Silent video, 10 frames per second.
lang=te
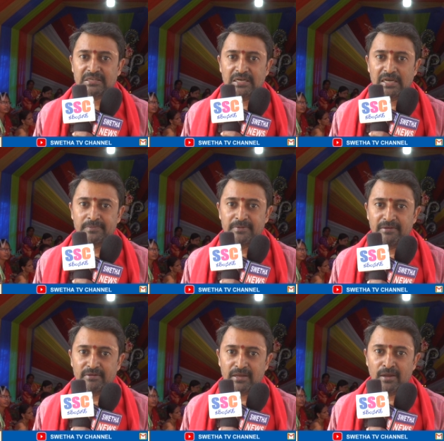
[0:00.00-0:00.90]
అష్టలక్ష్మి
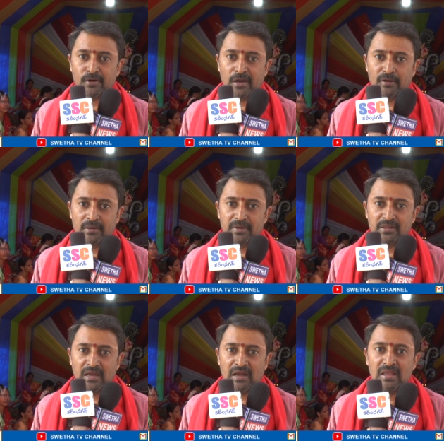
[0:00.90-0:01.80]
దేవత యొక్క అనుగ్రహం
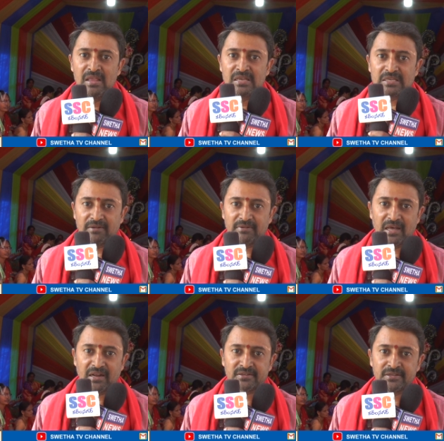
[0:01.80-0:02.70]
చేత సర్వదా
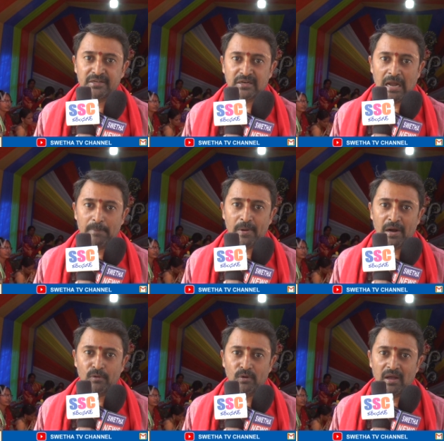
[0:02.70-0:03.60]
రక్షించి
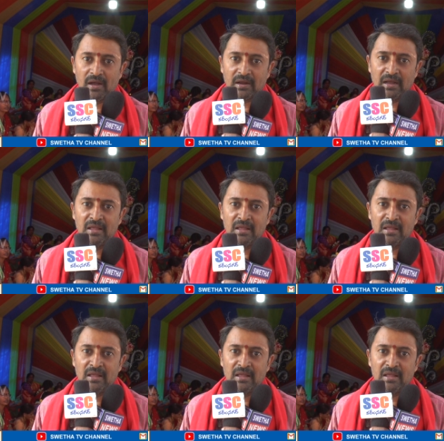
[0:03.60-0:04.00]
కాపాడుగాక